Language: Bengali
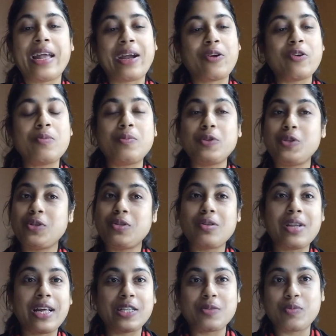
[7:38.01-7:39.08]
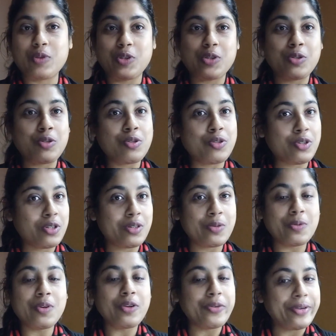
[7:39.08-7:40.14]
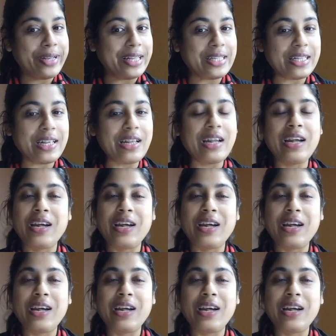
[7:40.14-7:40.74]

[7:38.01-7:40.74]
এখনো পর্যন্ত লাস্ট পর্যন্ত যতগুলো হয়েছে